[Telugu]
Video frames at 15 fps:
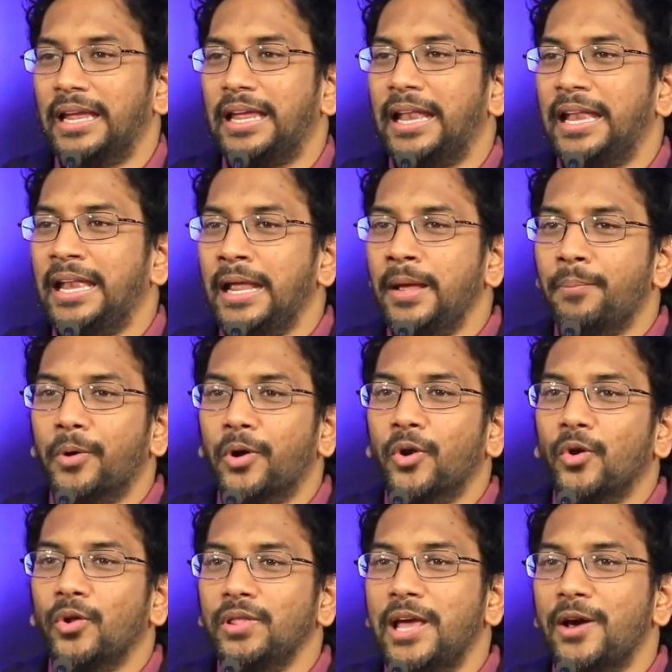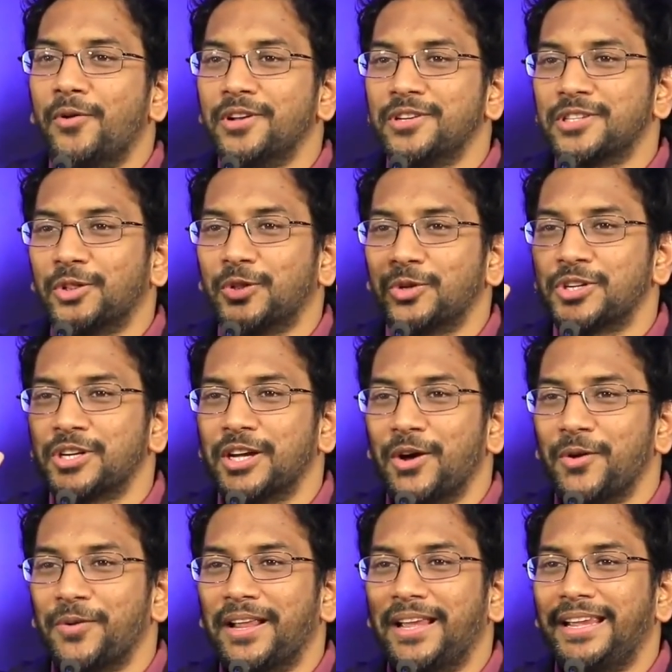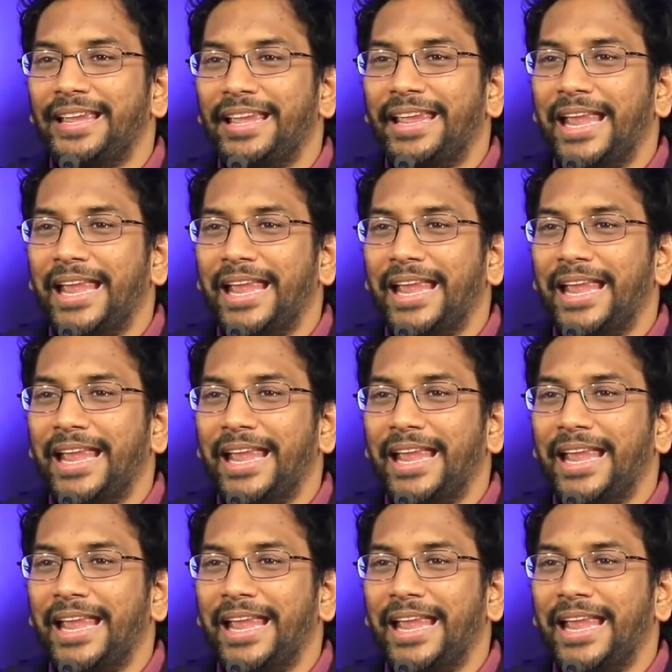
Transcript: ఎన్ని పనులు దేవునికి సంతోషంగా ఉన్నాయి